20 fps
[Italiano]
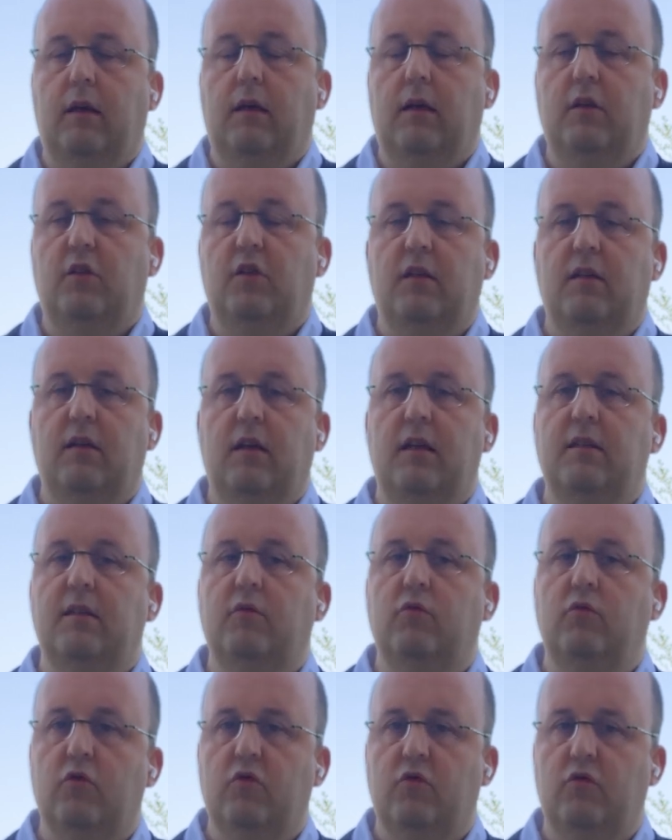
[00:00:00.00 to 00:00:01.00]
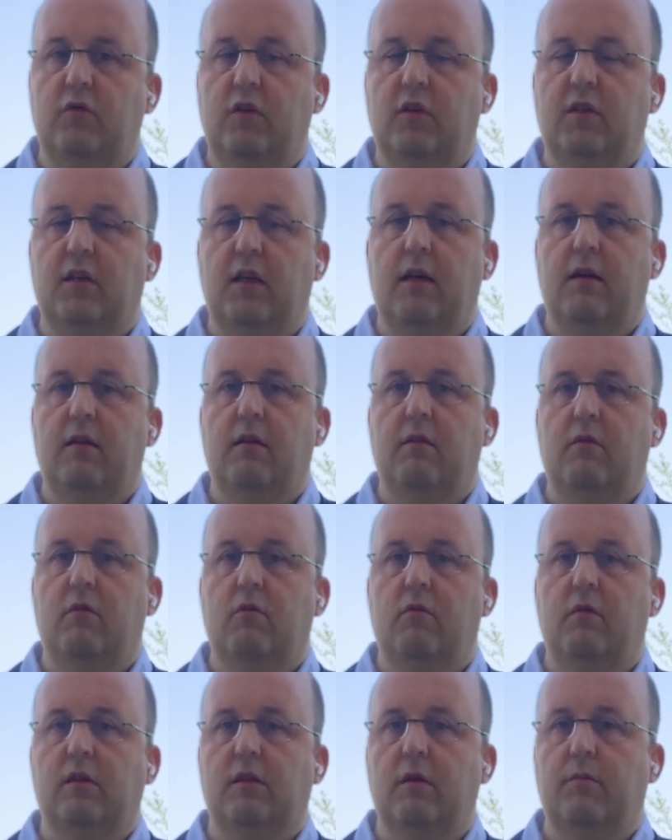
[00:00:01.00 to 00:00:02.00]
che centralizza tutto su di sé.
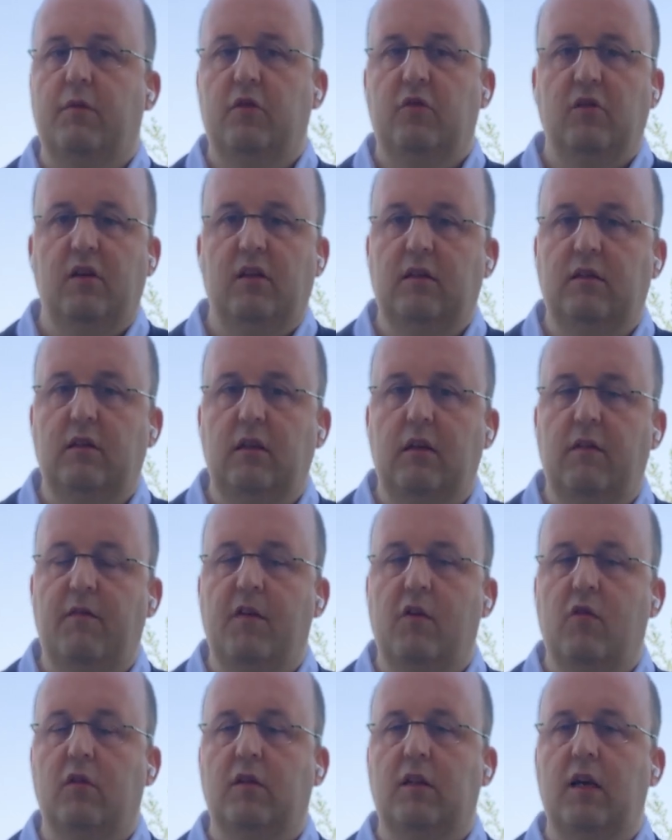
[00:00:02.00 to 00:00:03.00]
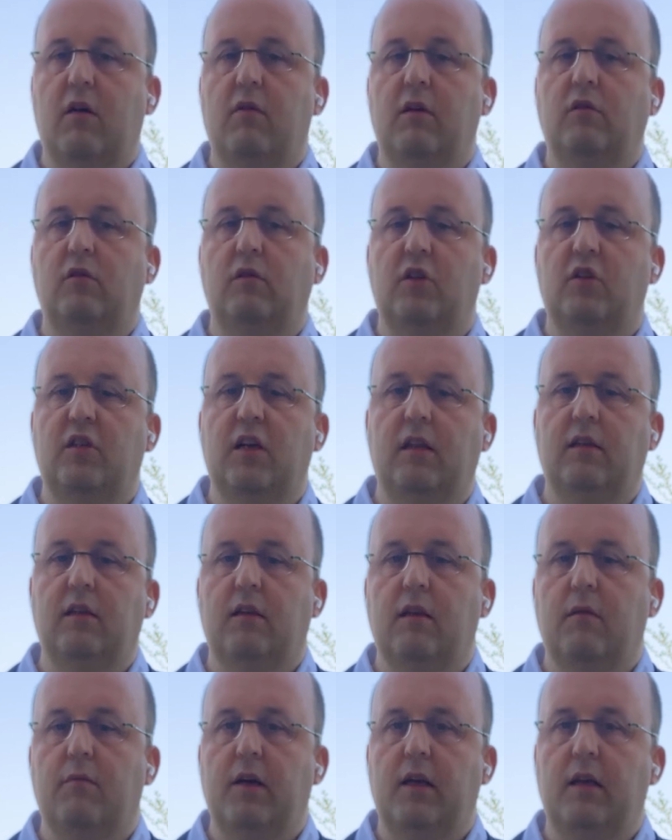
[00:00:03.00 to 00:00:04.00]
Questa persona è andata in difficoltà quando le scelte
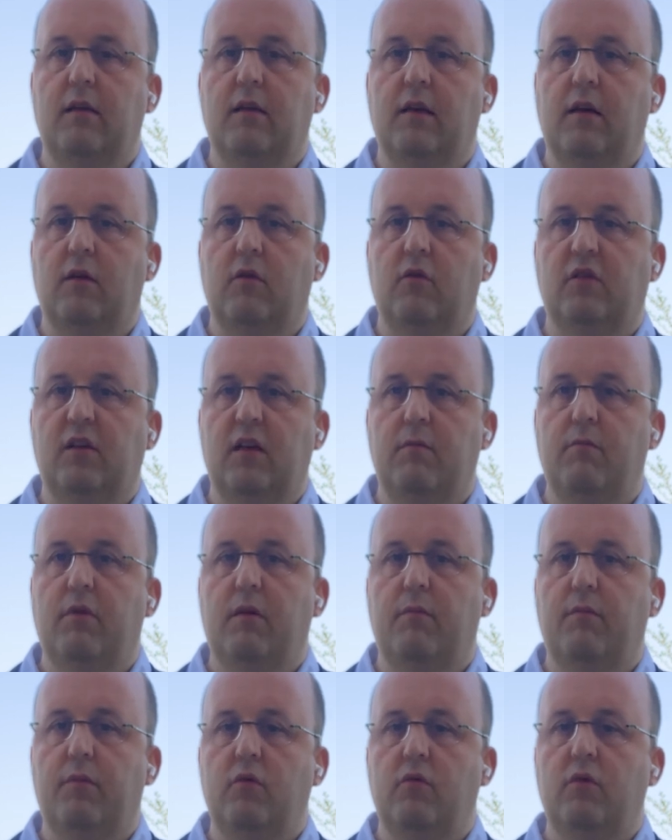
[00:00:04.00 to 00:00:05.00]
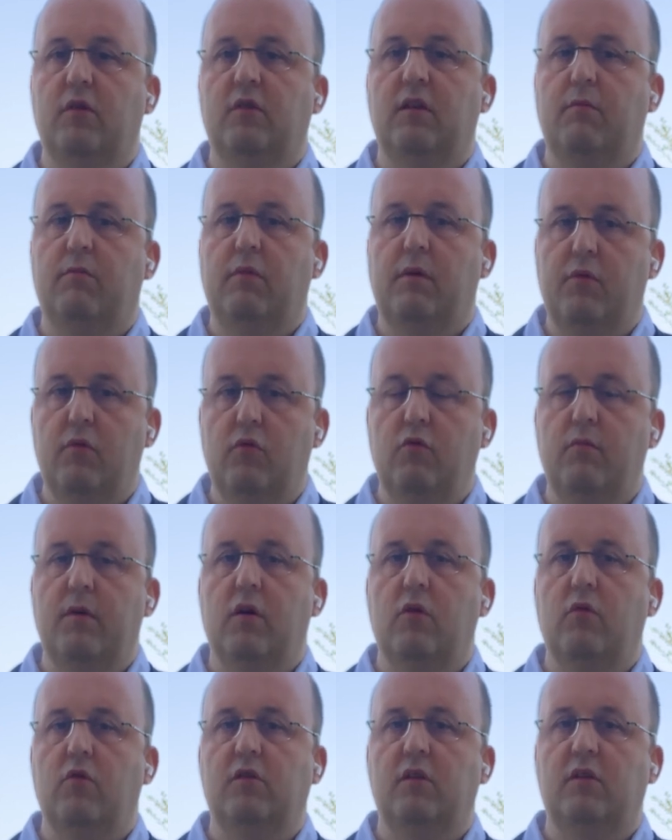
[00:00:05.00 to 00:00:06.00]
da prendere erano sempre più e sempre più
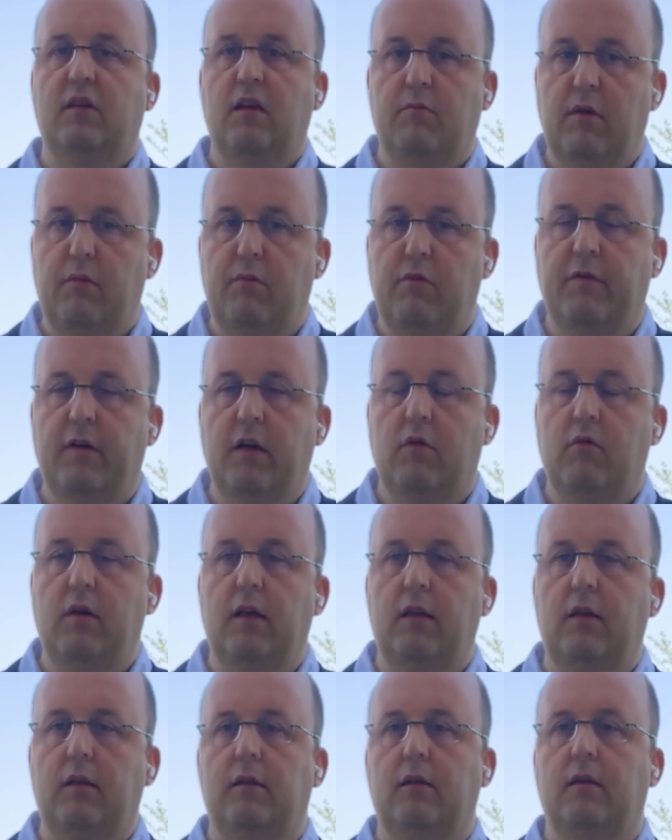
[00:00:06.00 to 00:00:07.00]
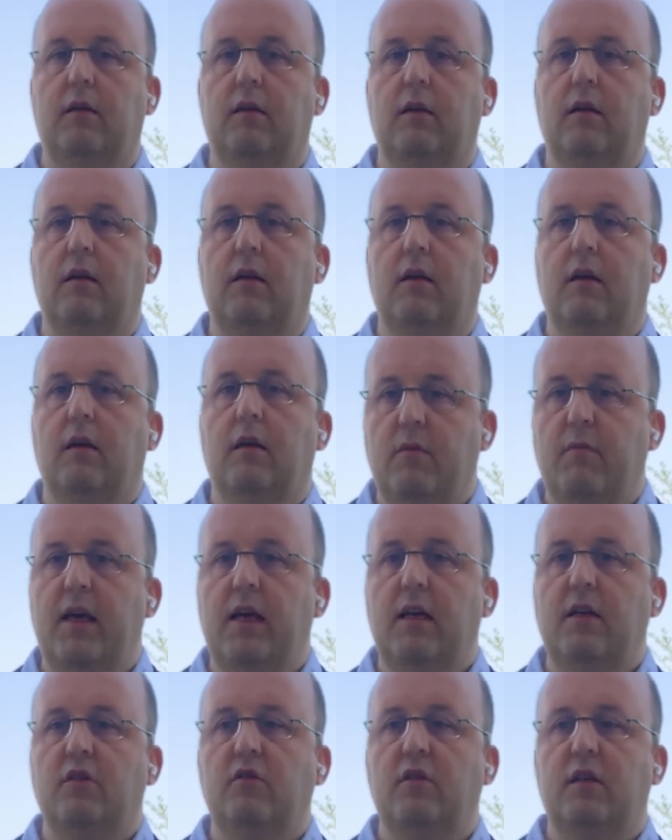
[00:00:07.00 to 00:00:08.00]
numerose e sempre più frequenti. È
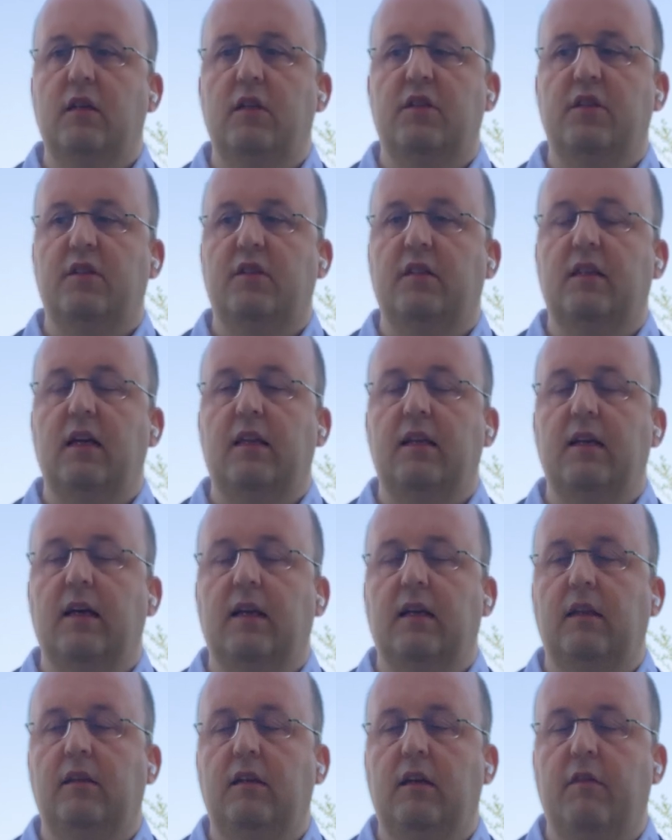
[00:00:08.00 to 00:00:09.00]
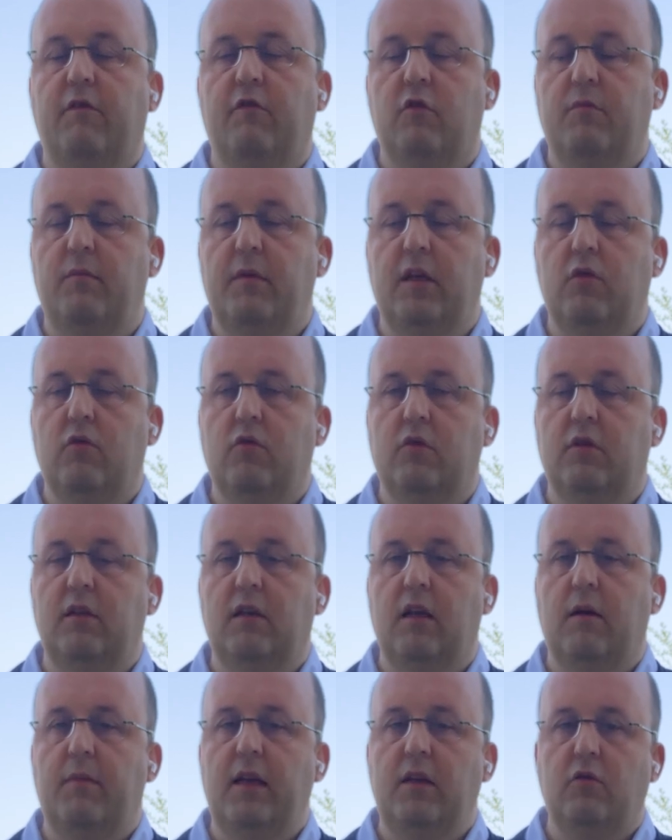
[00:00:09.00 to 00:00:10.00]
emerso la necessità di garantire forme di
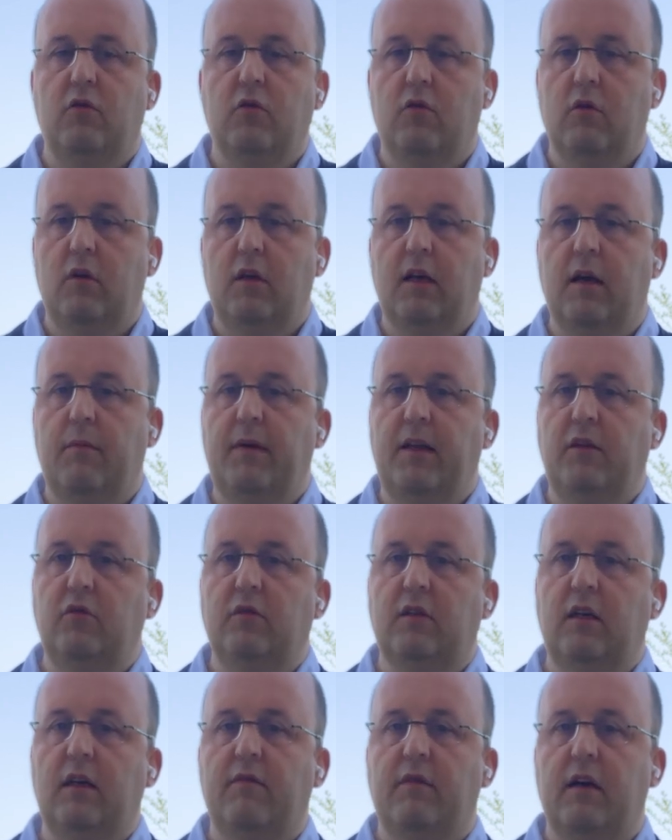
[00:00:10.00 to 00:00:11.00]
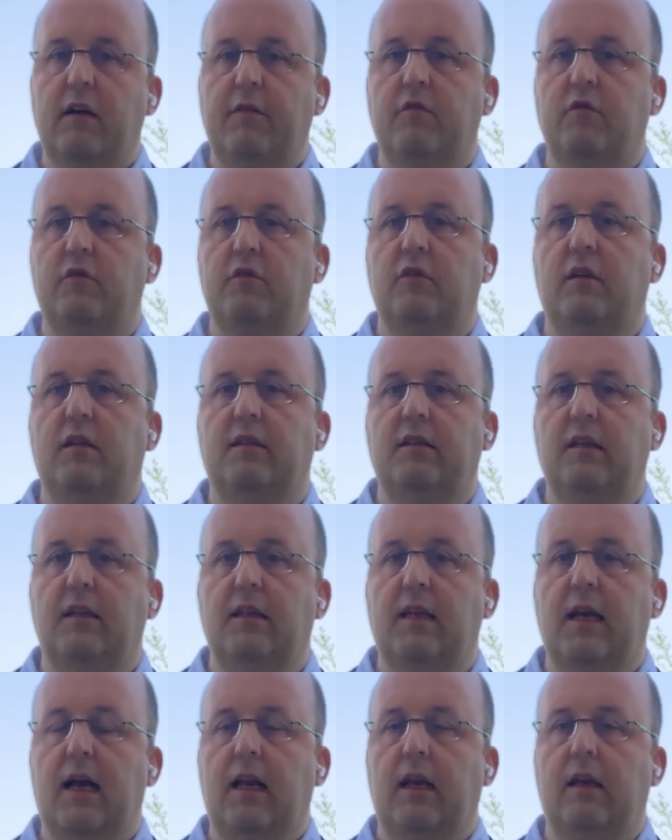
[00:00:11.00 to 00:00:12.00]
coordinamento e collegamento tra le varie funzioni
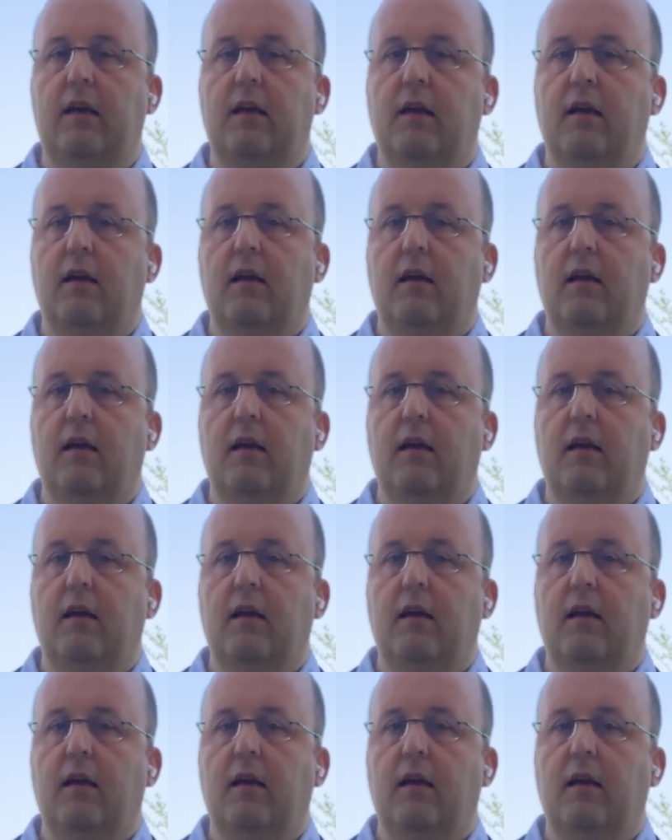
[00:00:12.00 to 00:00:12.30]
aziendali.